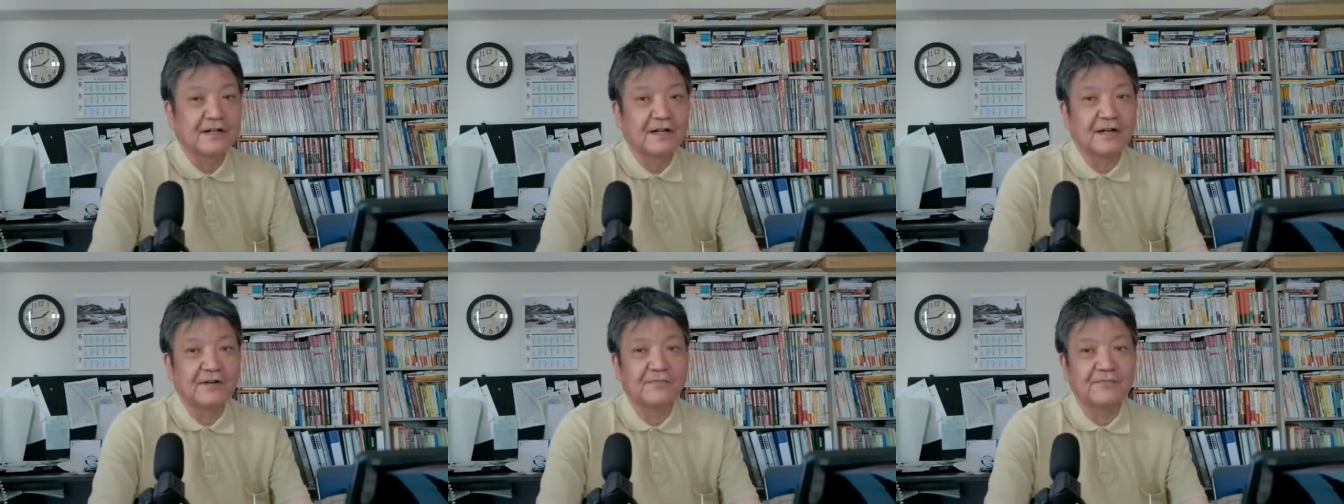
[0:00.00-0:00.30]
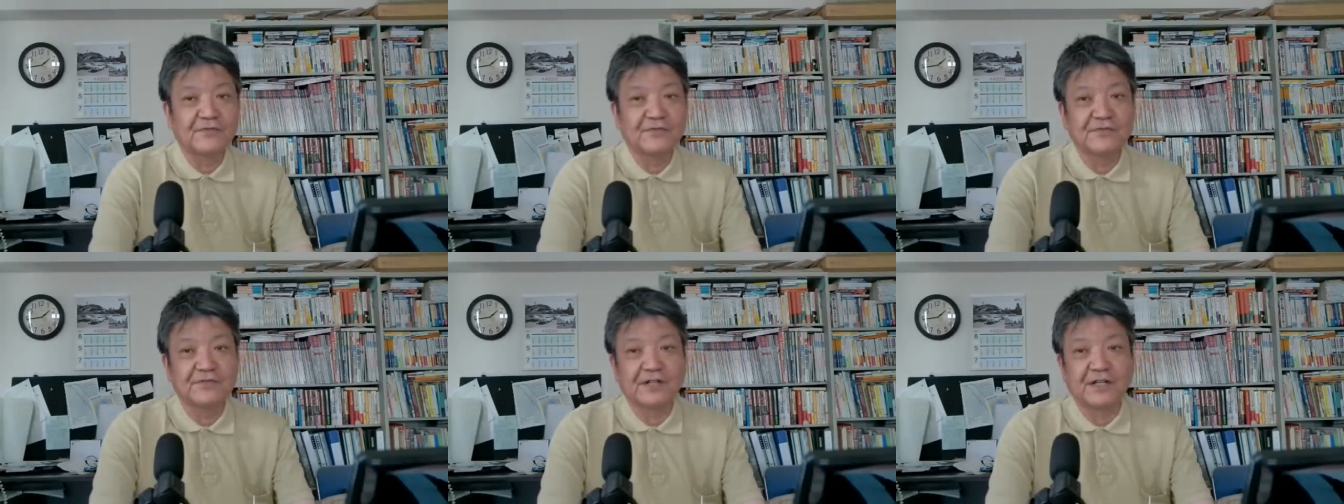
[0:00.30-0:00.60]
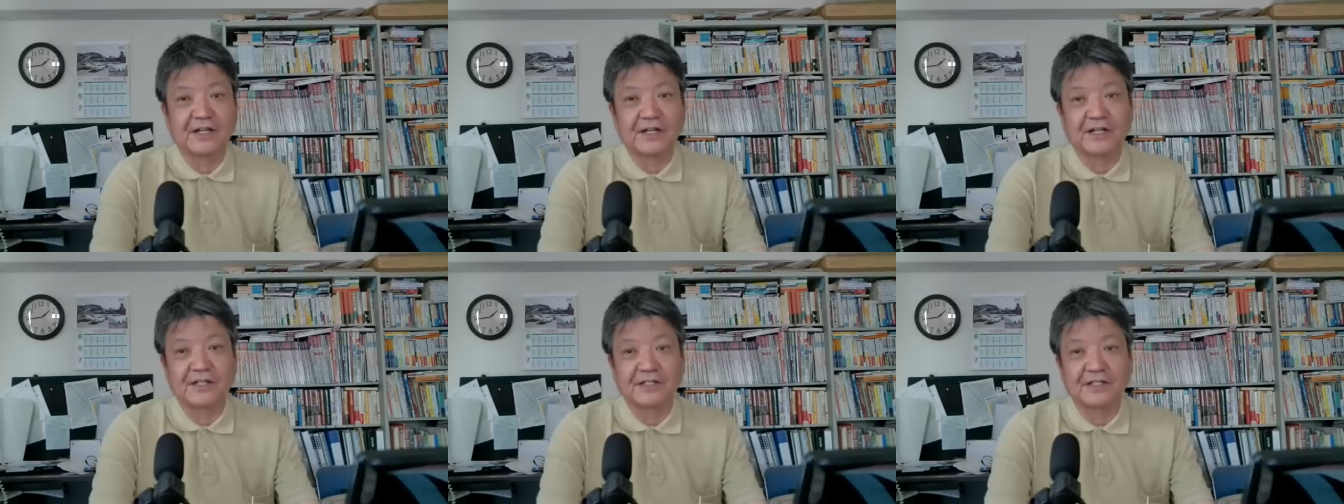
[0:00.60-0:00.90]
半分
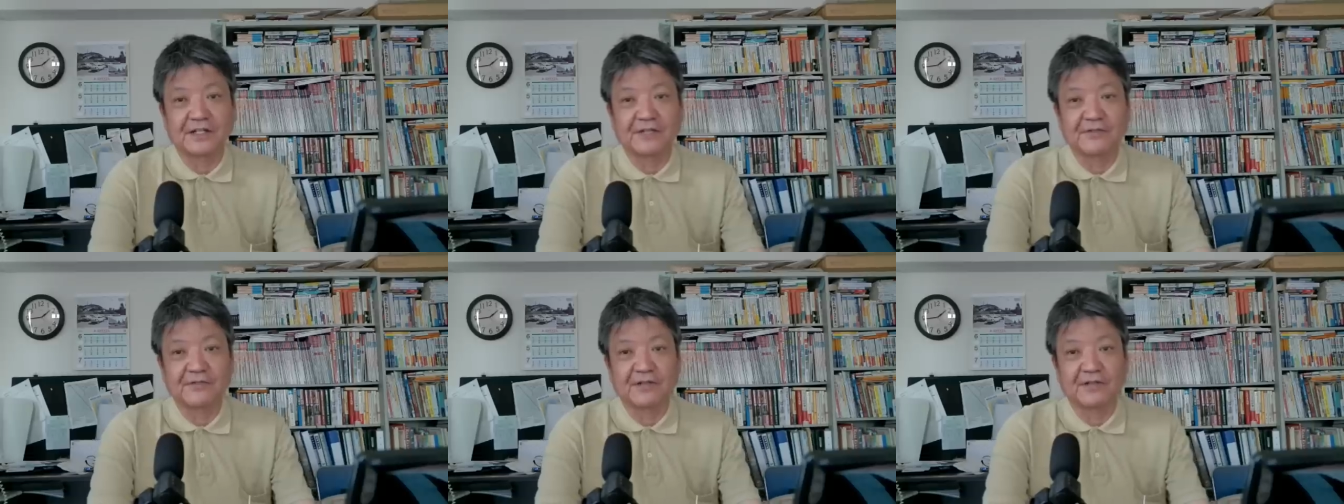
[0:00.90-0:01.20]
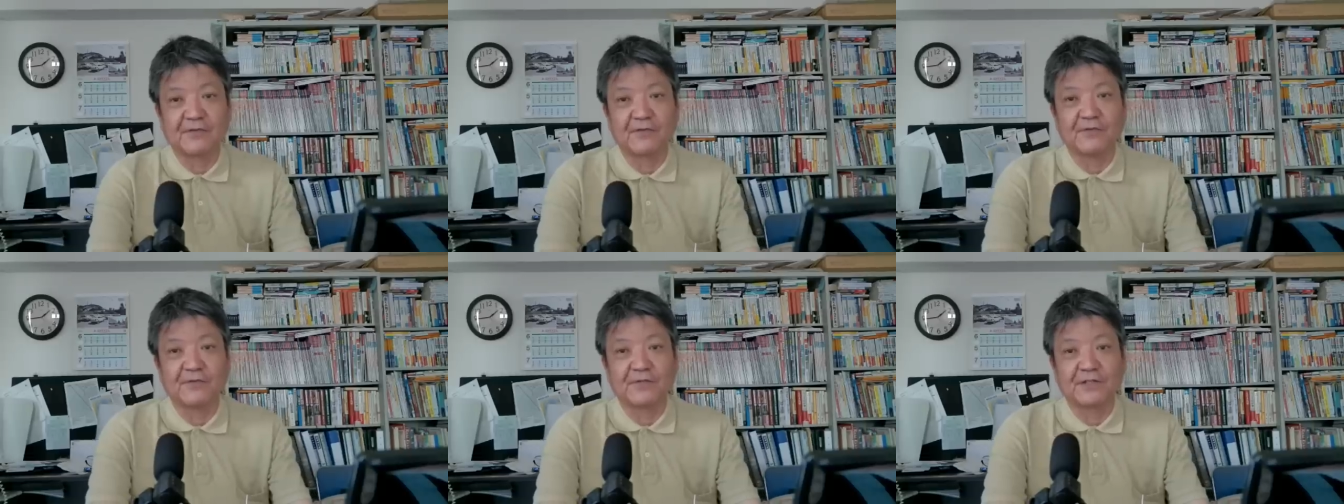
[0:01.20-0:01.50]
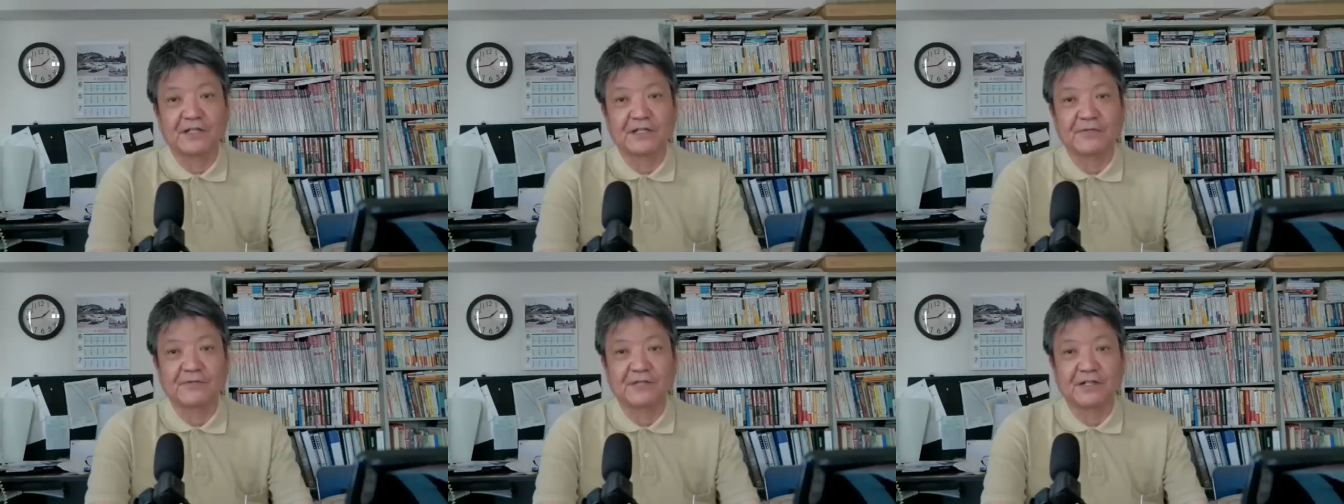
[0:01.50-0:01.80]
ぐらい書いたような本
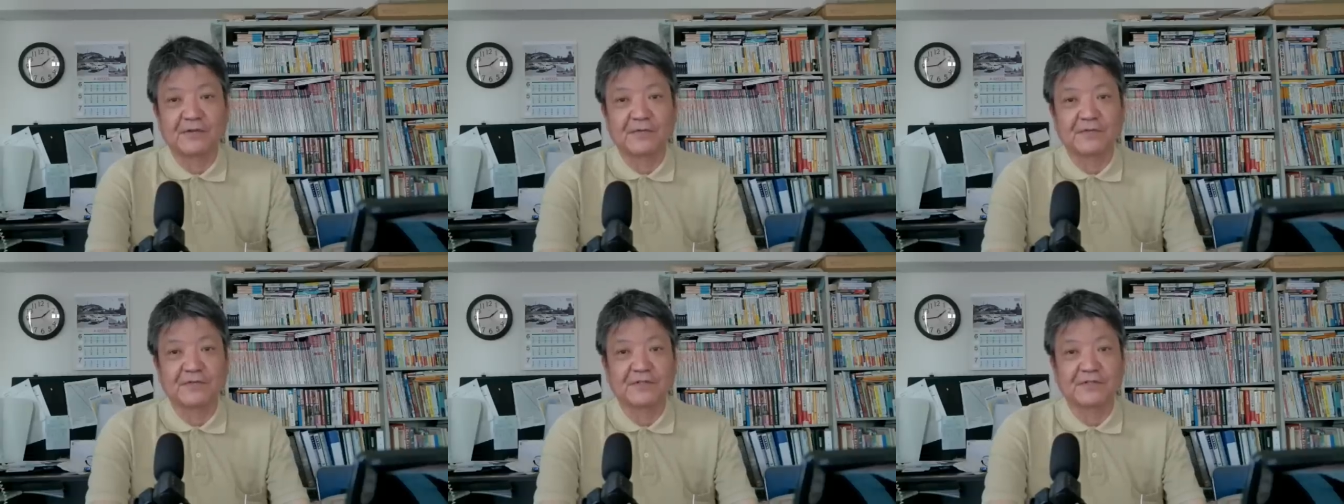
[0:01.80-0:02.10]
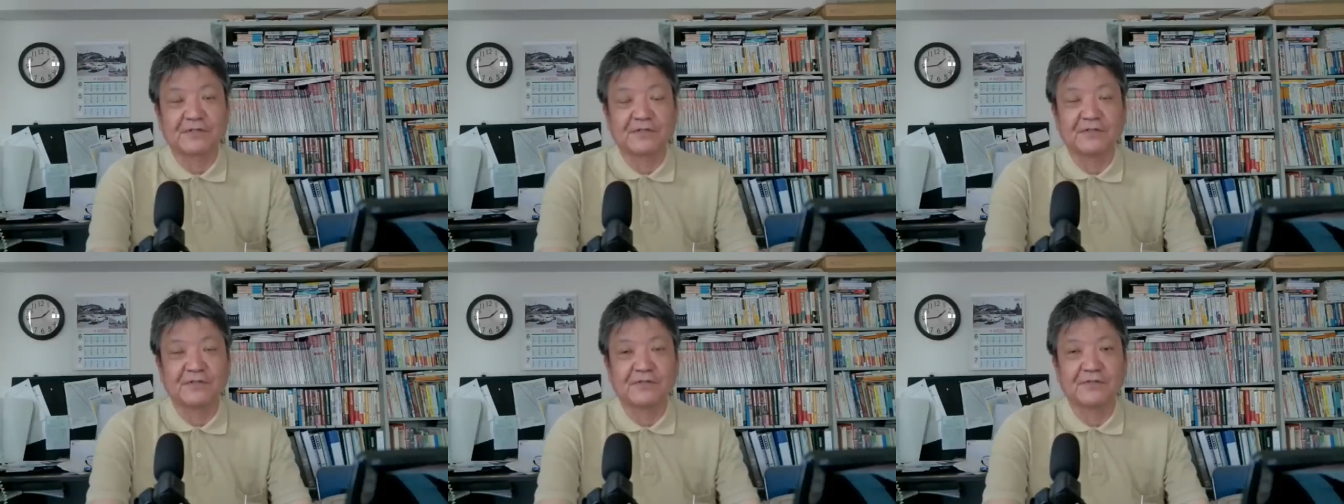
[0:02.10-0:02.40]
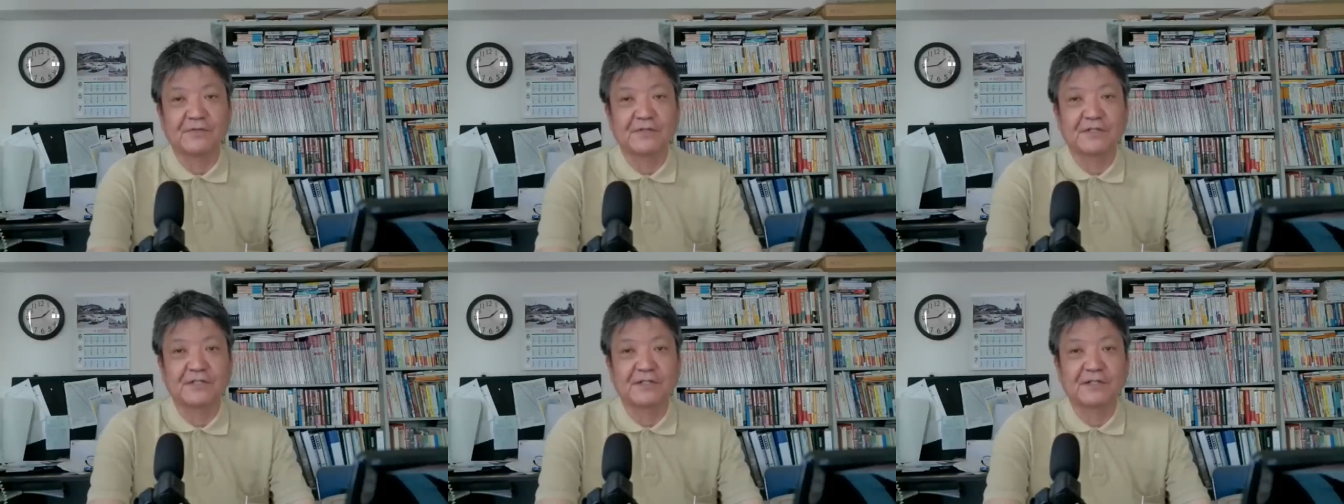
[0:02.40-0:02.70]
を出したことありますけど、
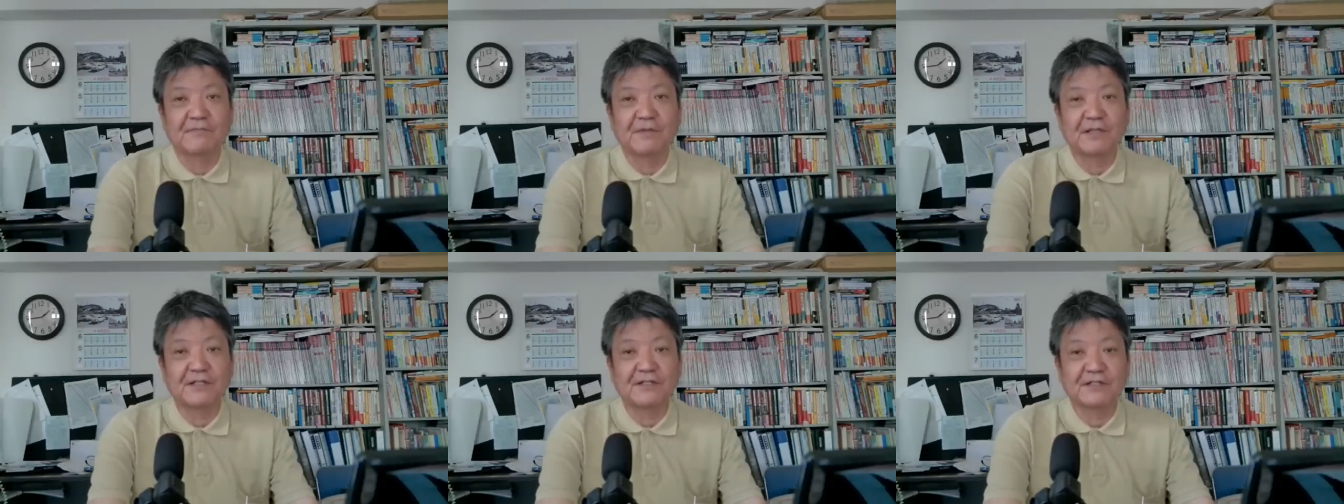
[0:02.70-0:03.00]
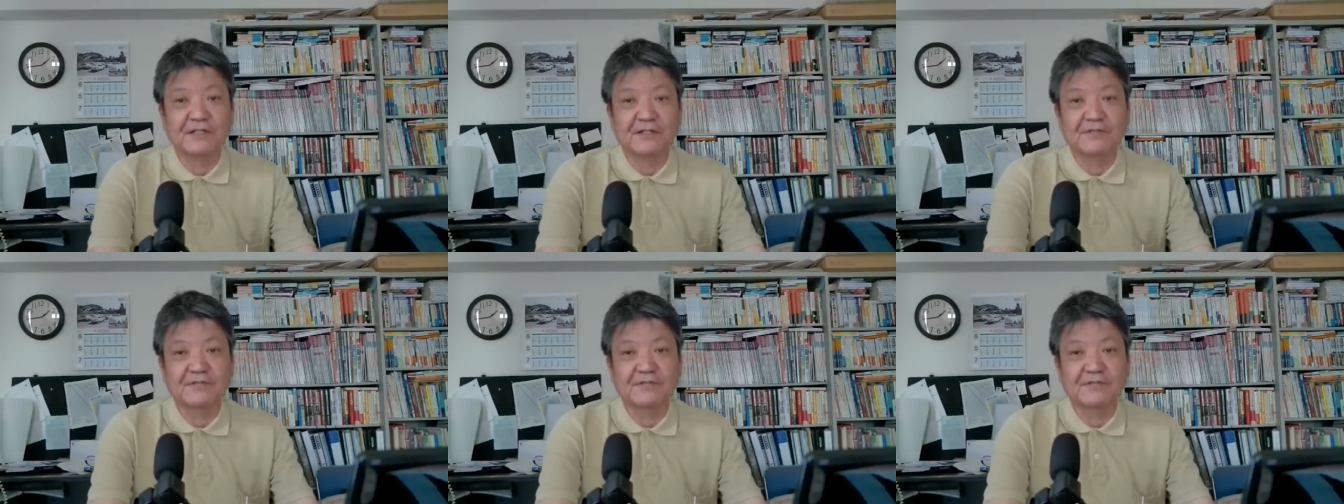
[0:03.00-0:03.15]
ま、